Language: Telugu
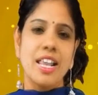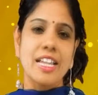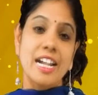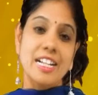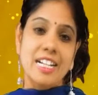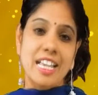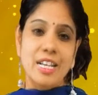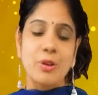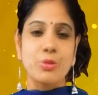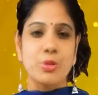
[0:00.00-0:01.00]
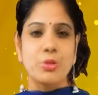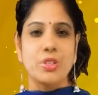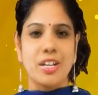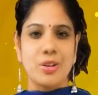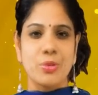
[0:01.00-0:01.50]
లైక్ ఎంటర్టైన్ అవుతూ
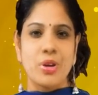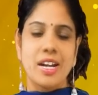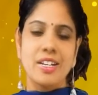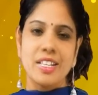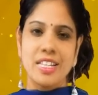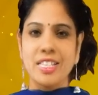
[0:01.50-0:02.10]
ఉంటారు అండ్